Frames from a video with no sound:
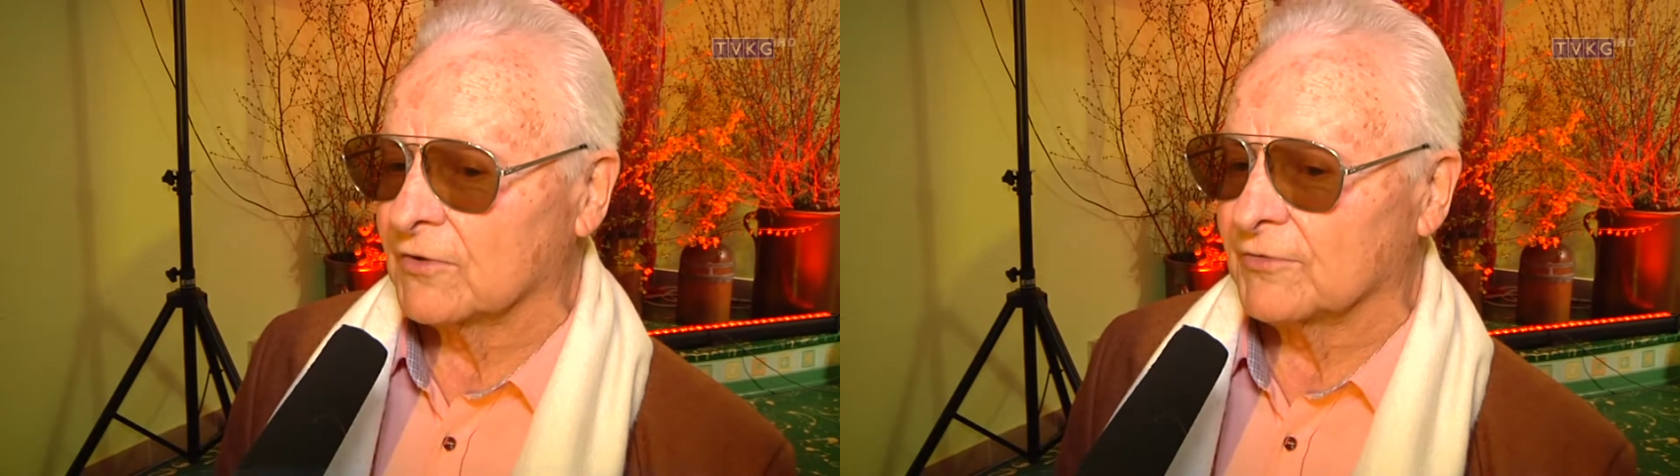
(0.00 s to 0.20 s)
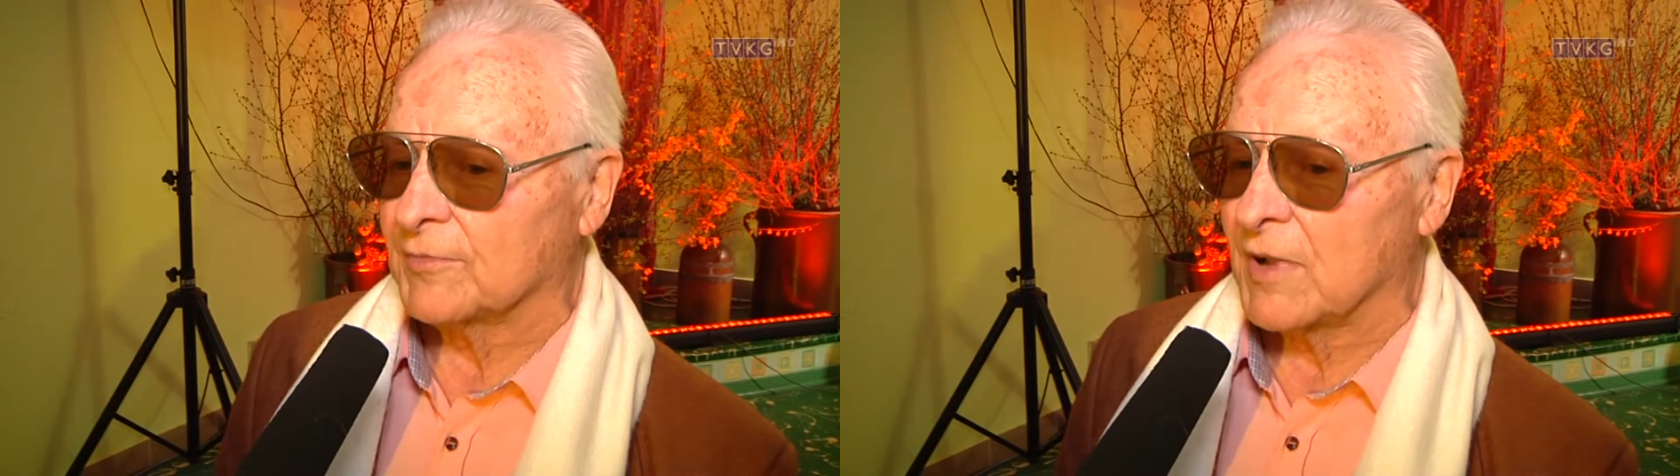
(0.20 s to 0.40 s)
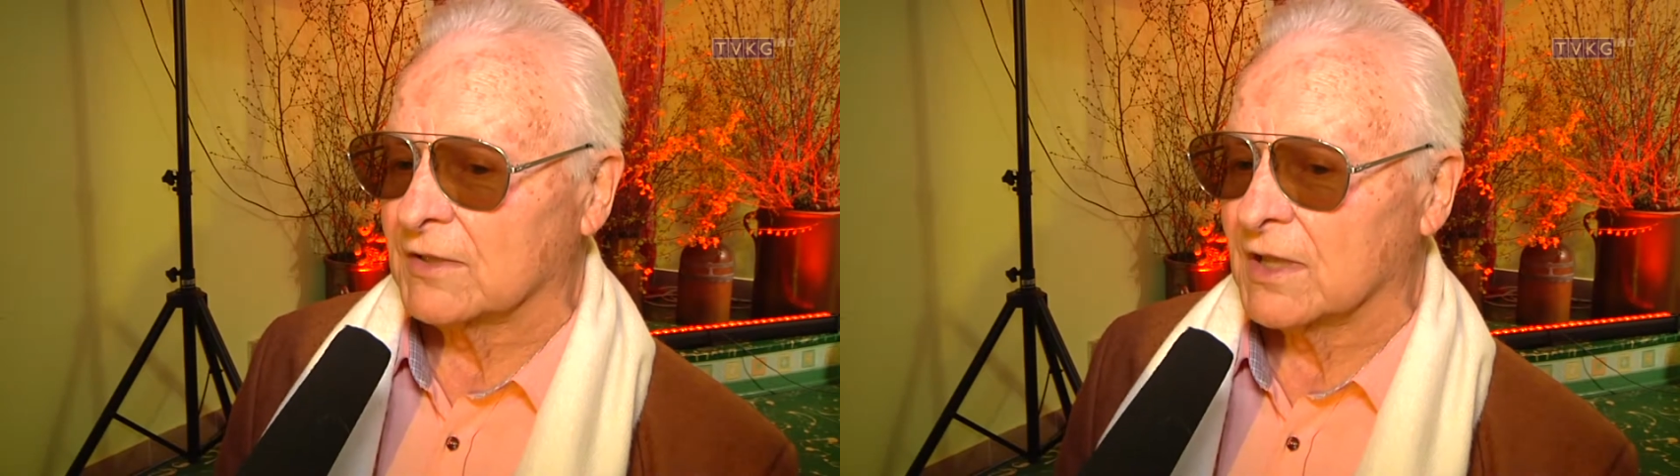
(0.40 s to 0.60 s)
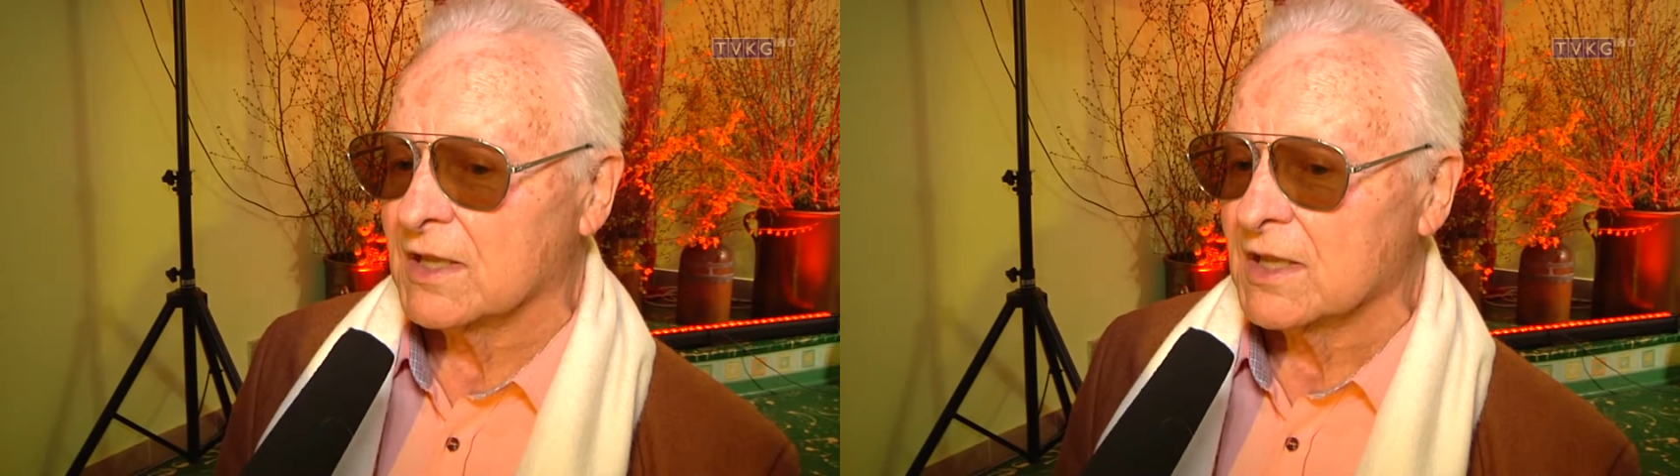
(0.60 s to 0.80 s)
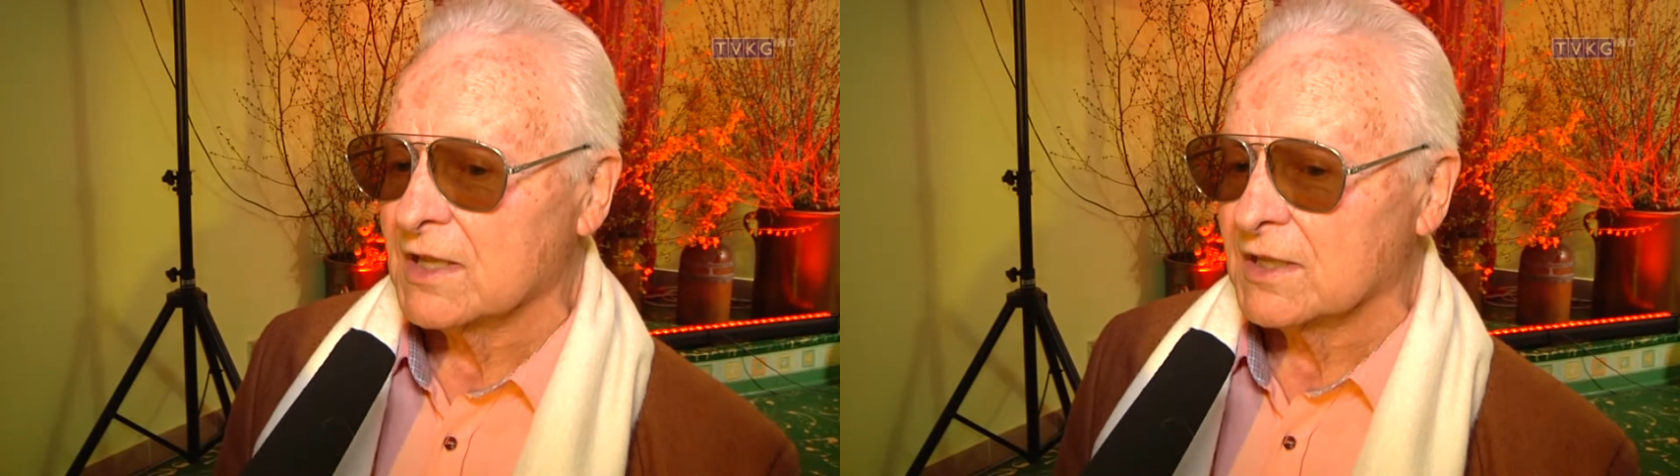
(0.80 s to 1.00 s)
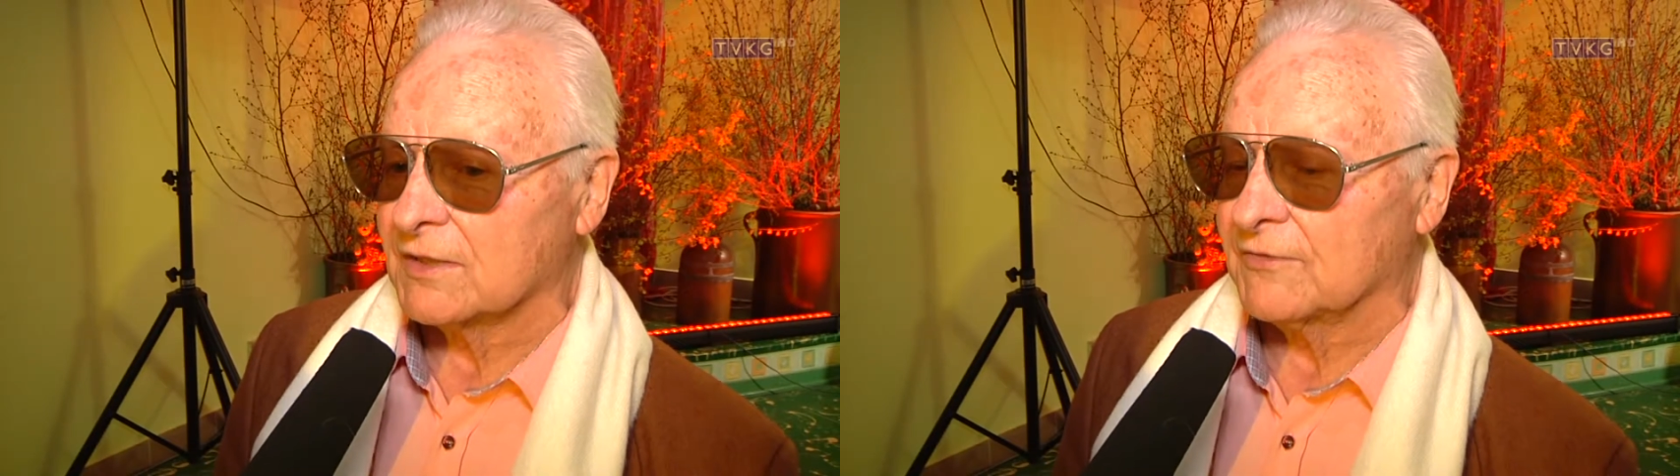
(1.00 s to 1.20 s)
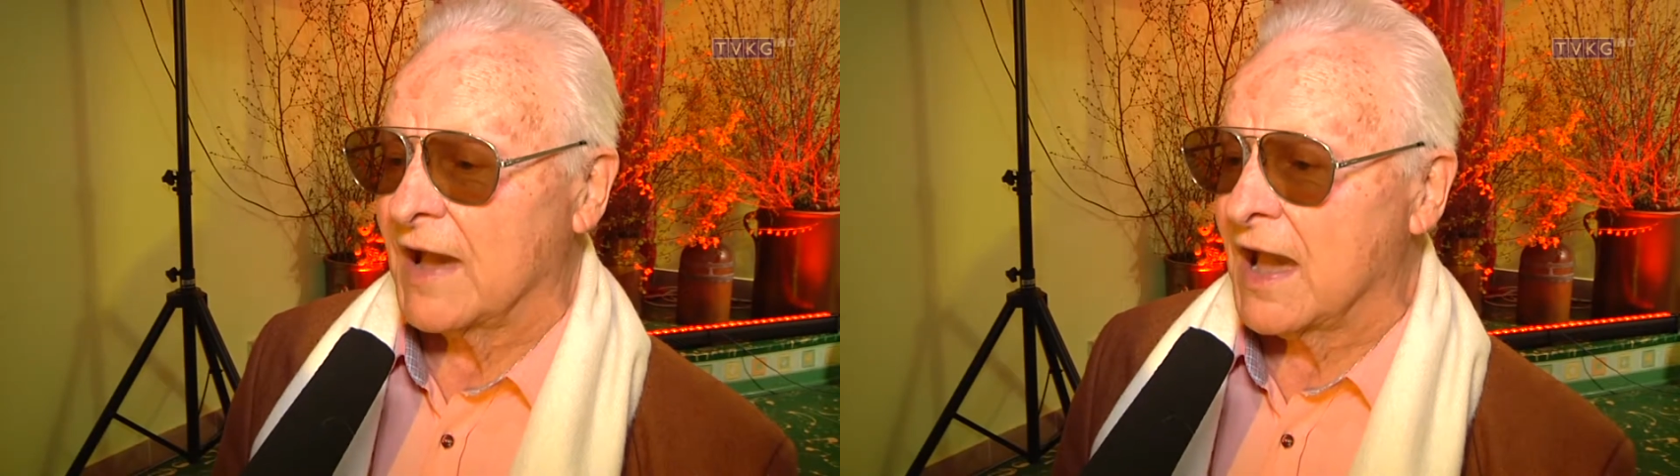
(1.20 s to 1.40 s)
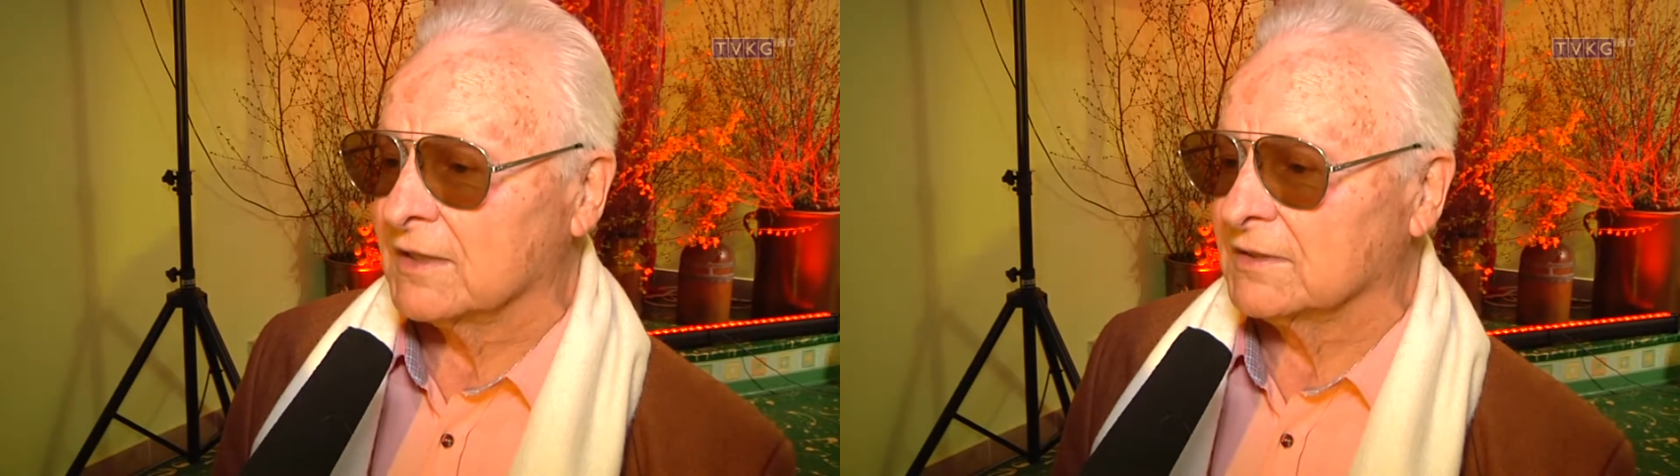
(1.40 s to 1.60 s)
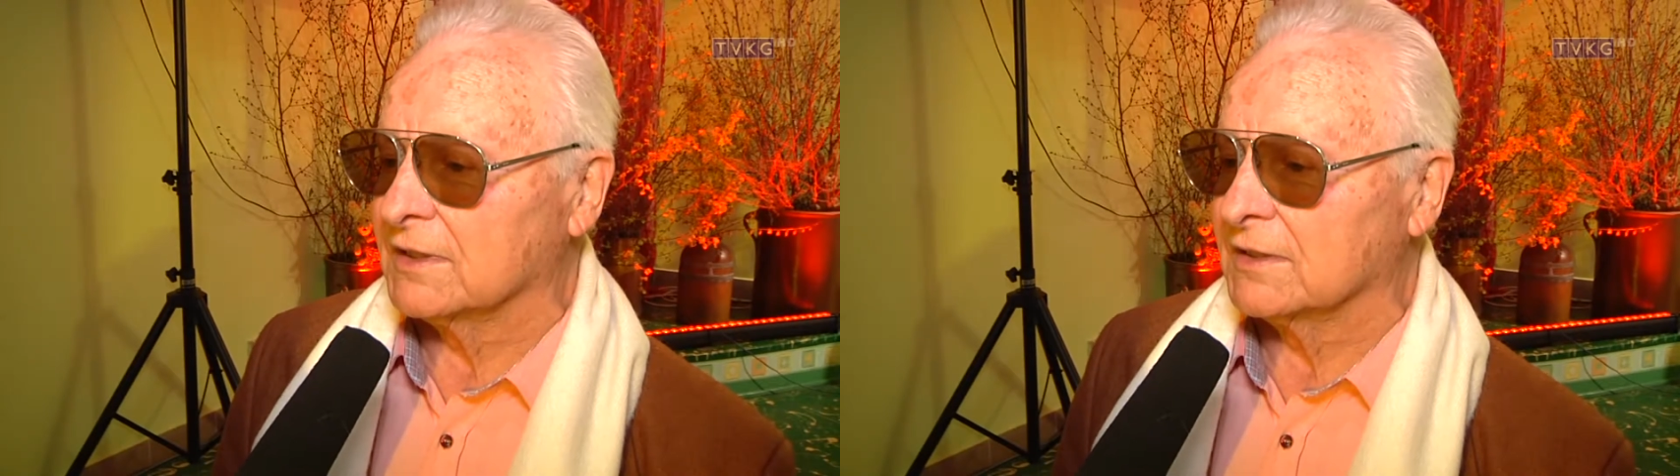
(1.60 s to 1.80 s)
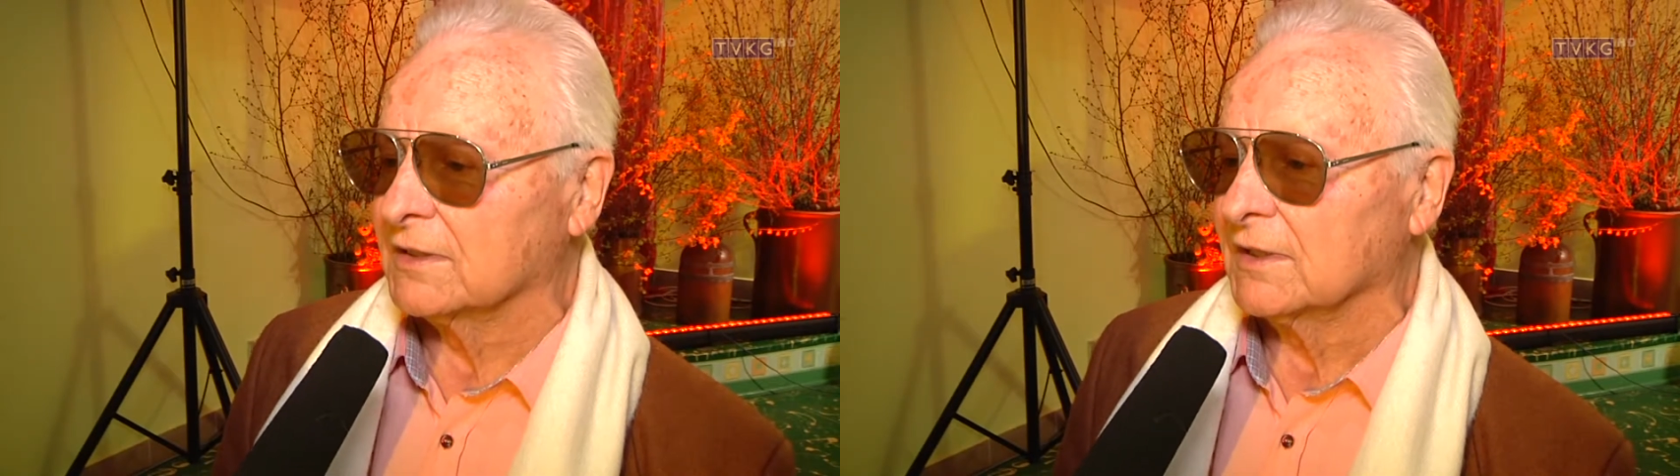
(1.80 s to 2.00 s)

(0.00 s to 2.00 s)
Huffmana, Wajdy.